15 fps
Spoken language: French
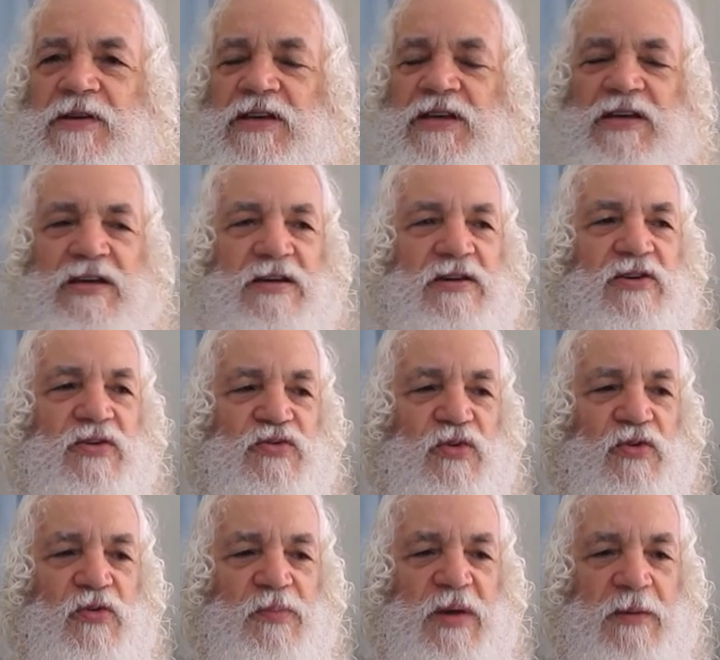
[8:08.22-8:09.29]
Et quand on
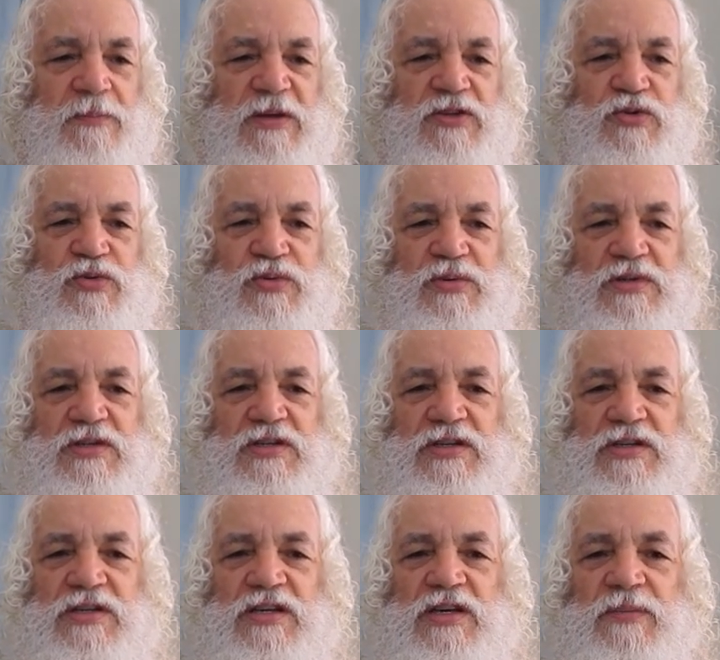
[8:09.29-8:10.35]
le perpétue,
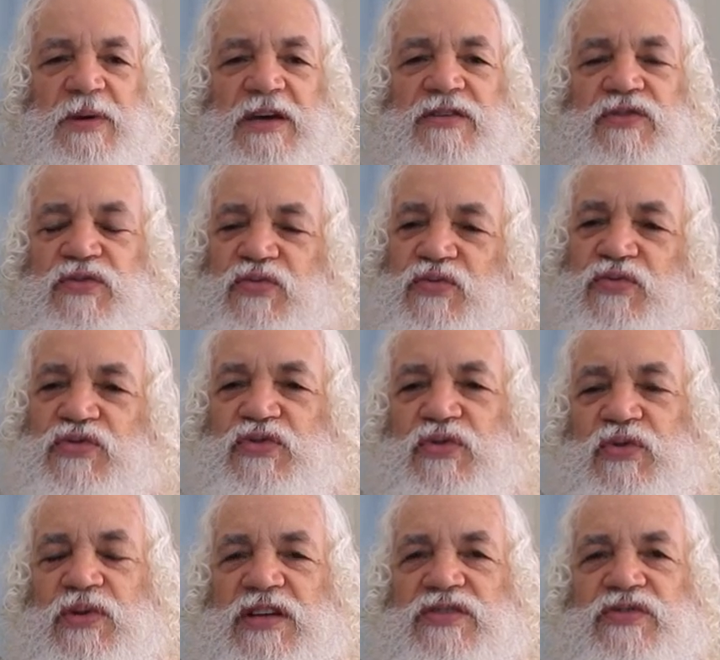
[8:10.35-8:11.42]
eh bien, tout ce
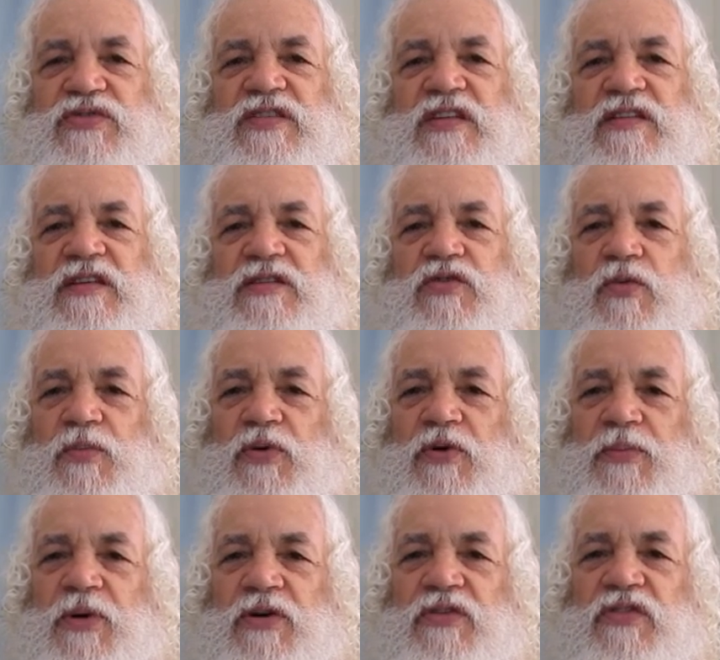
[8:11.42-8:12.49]
que la société te
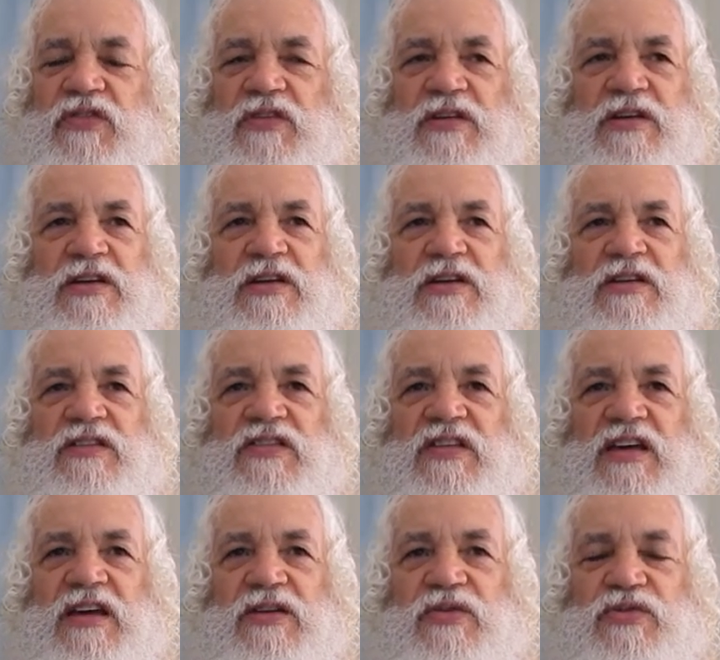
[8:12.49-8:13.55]
propose, c'est
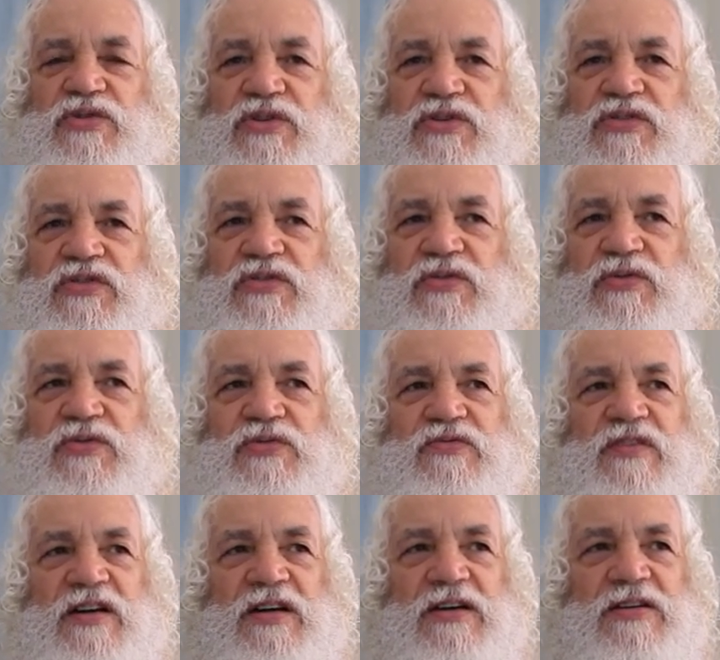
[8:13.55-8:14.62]
quelque chose que tu
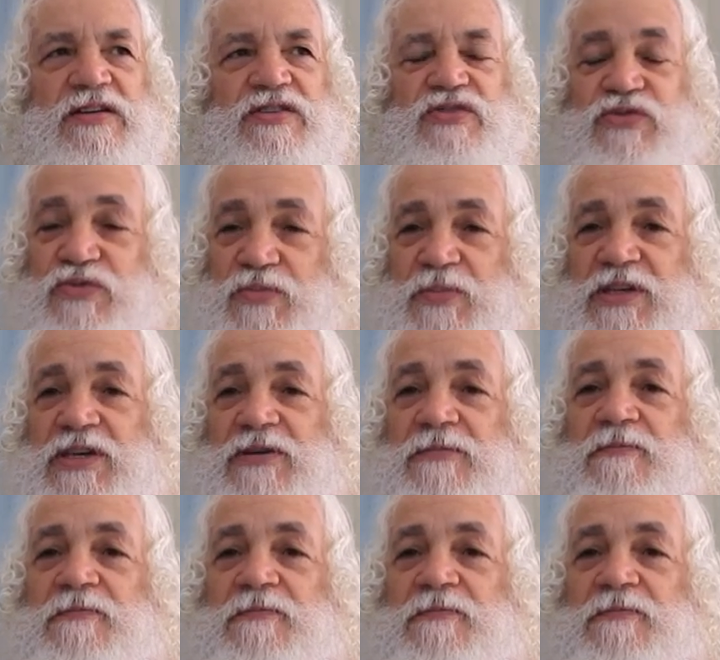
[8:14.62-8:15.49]
vas subir.